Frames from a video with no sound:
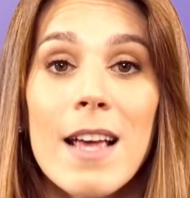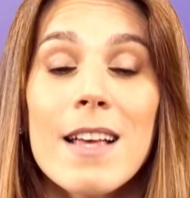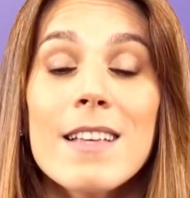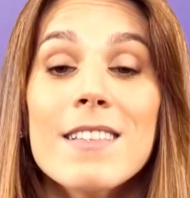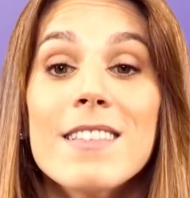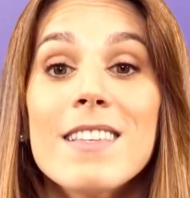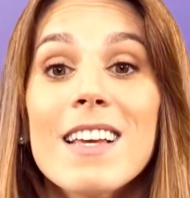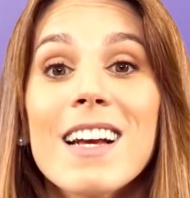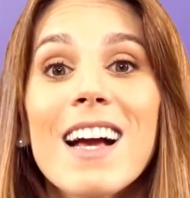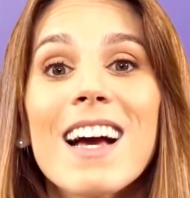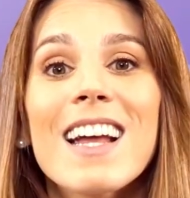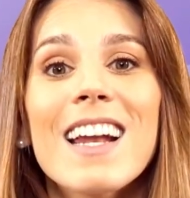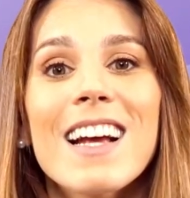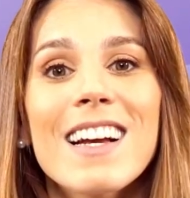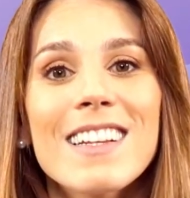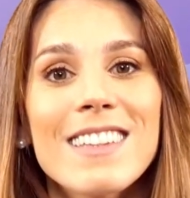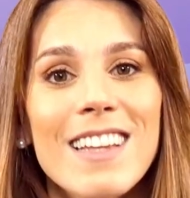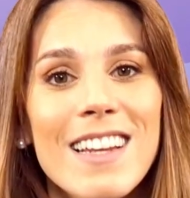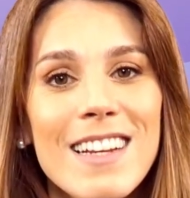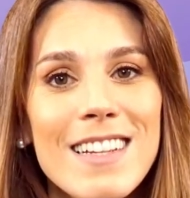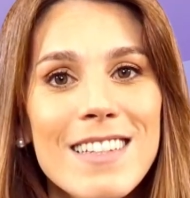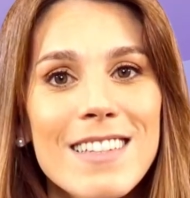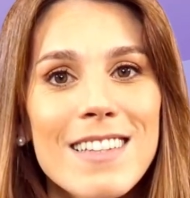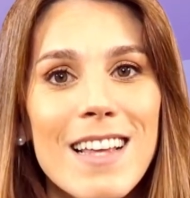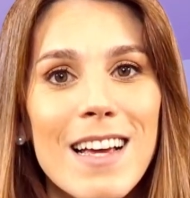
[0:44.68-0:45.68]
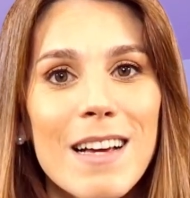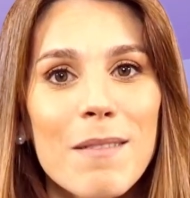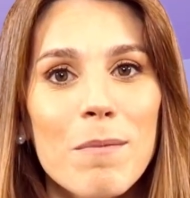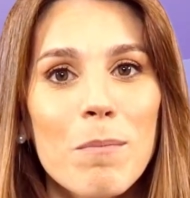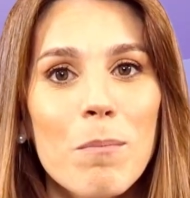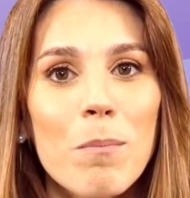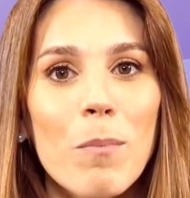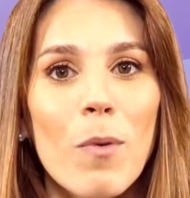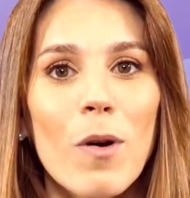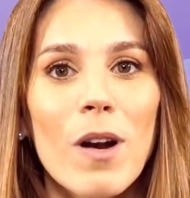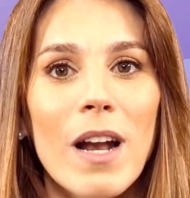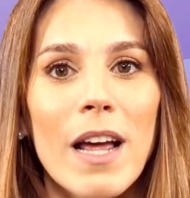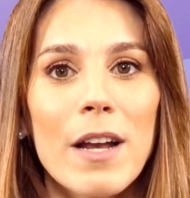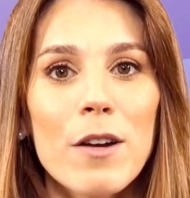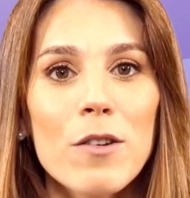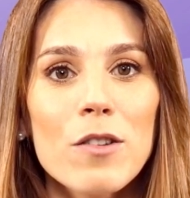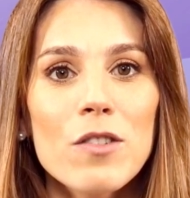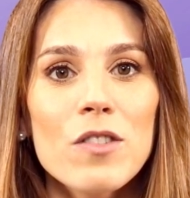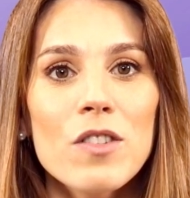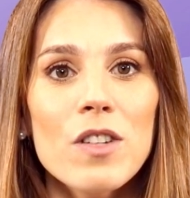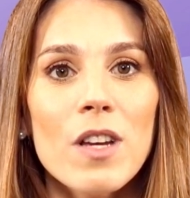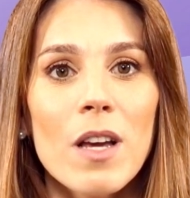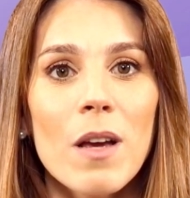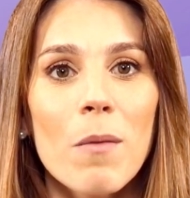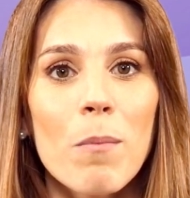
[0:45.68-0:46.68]
Se caracterizan por la
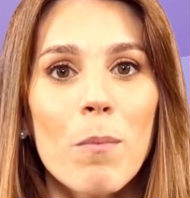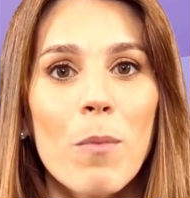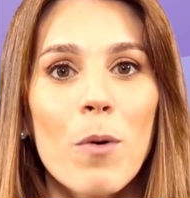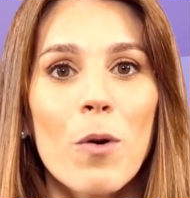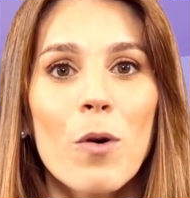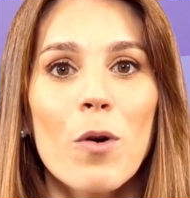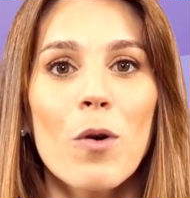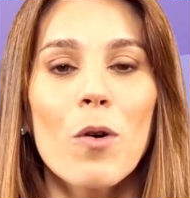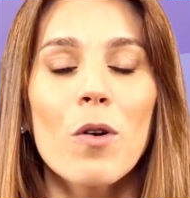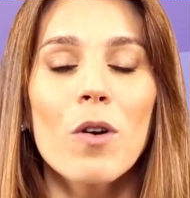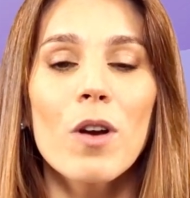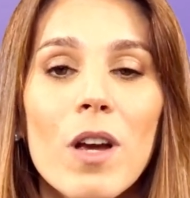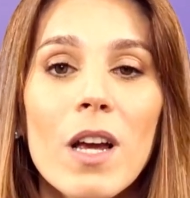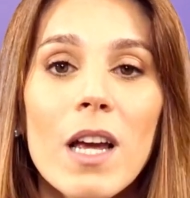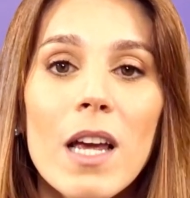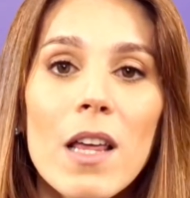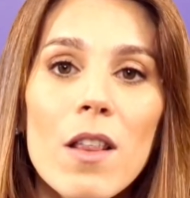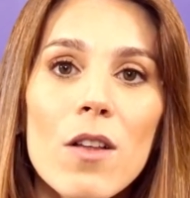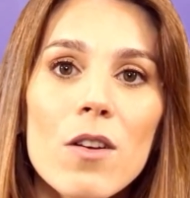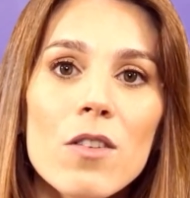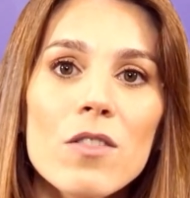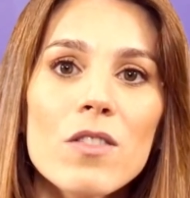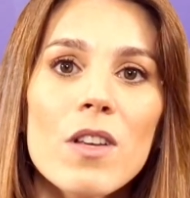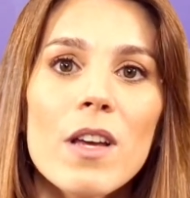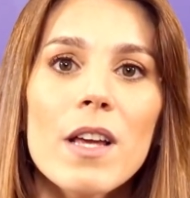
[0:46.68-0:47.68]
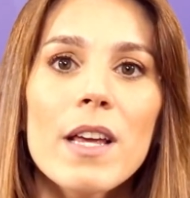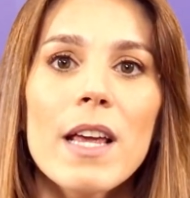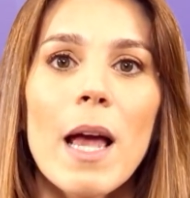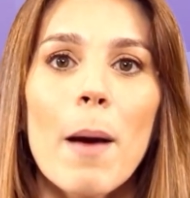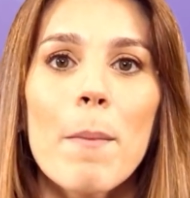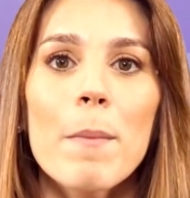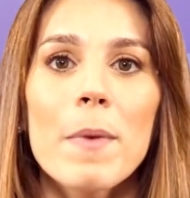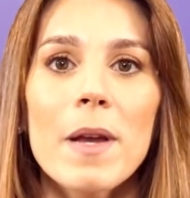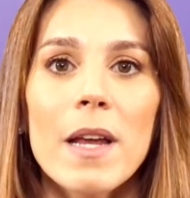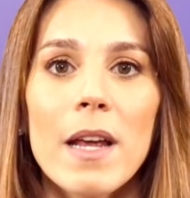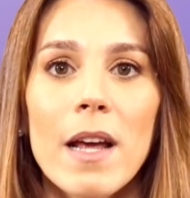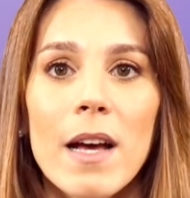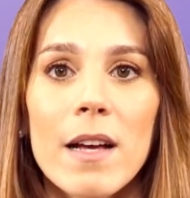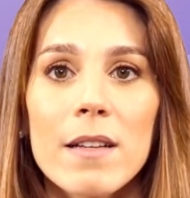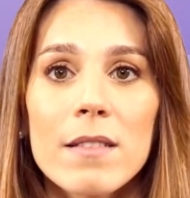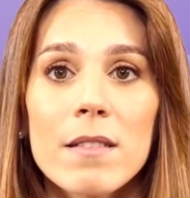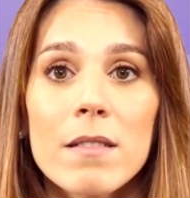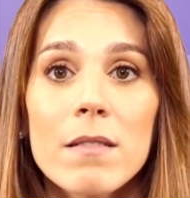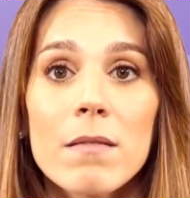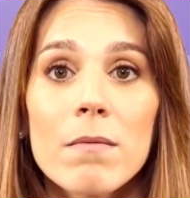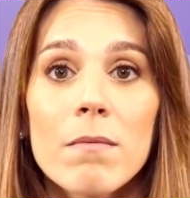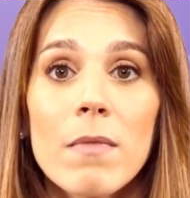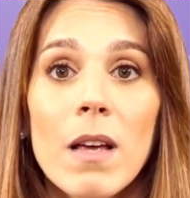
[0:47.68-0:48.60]
noche por ronquidos y apneas,